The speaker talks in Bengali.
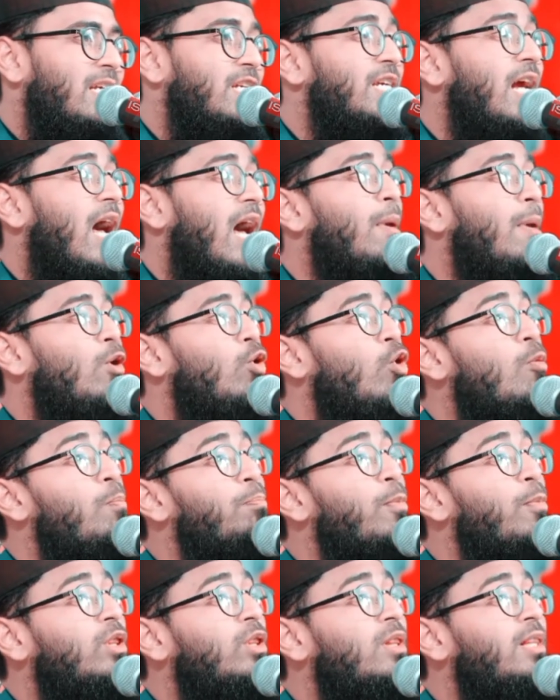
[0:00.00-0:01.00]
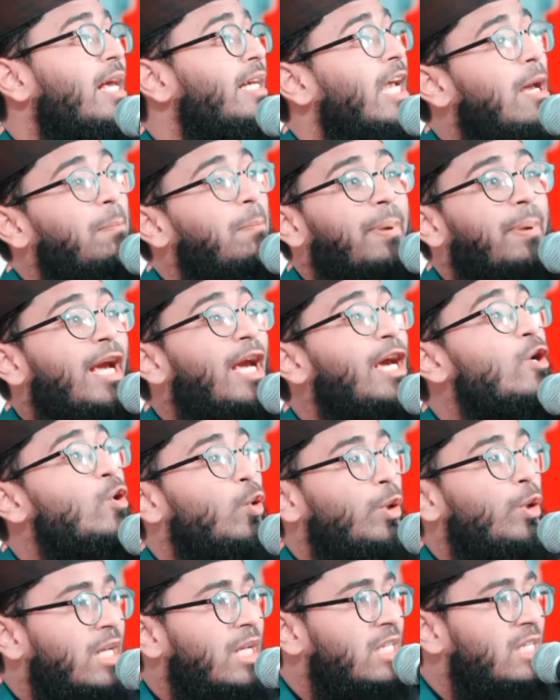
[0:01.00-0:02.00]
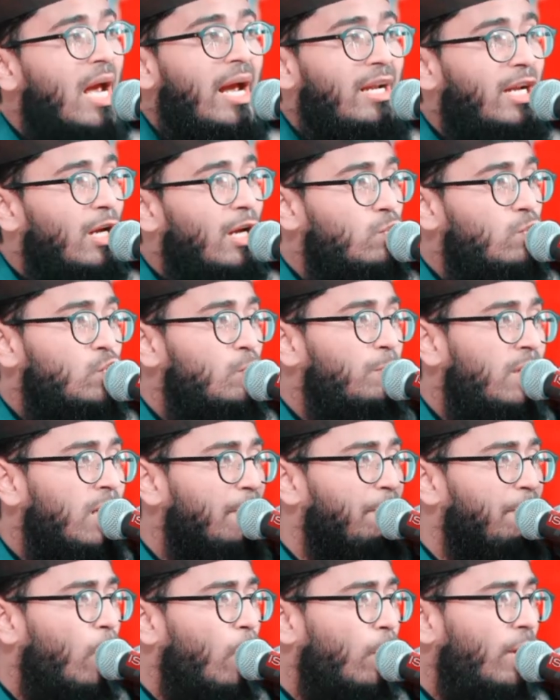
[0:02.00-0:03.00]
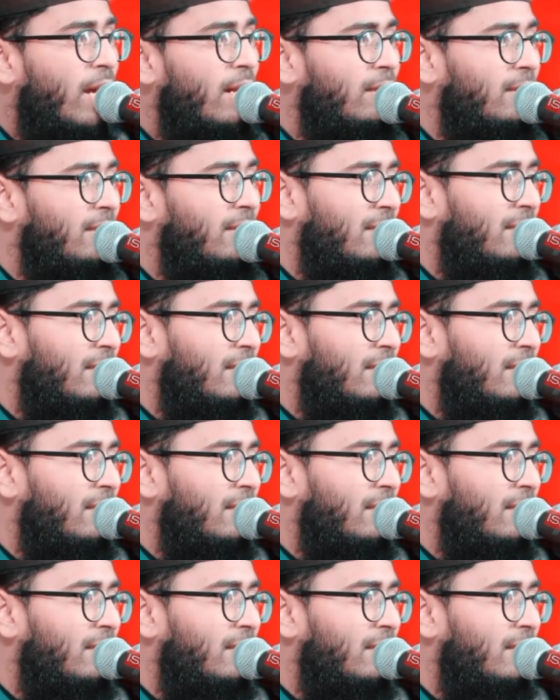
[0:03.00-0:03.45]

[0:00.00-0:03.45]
সে আমার উম্মত থেকে বের হয়ে যায় না পড়েন